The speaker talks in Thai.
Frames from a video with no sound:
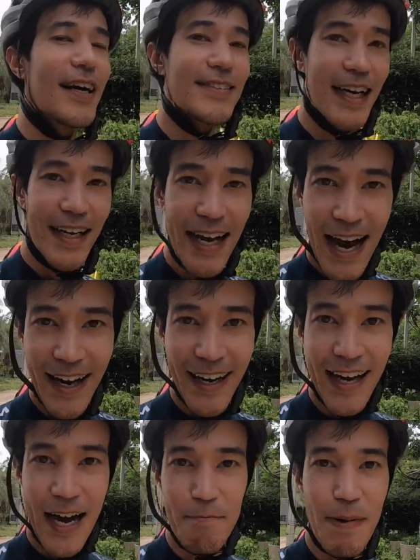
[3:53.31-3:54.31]
เส้นทางใน
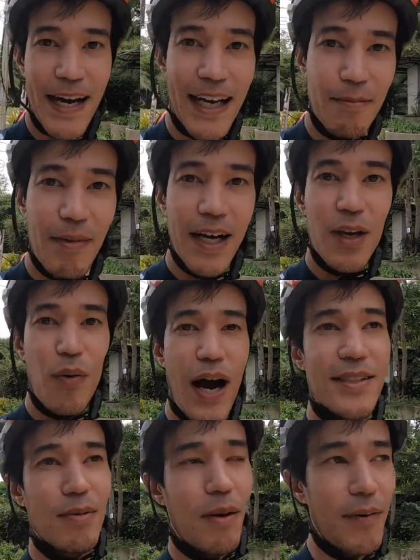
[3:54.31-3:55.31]
การปั่นกันมากดีกว่า
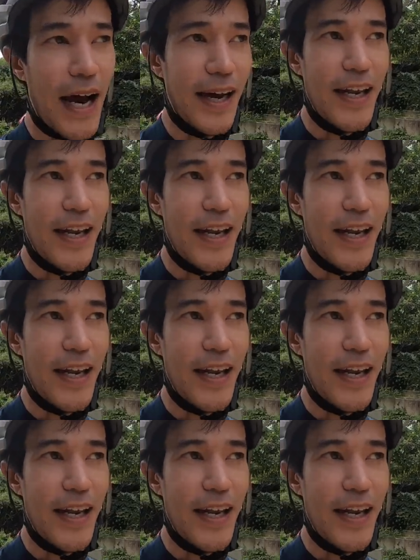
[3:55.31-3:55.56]
สำหรับงาน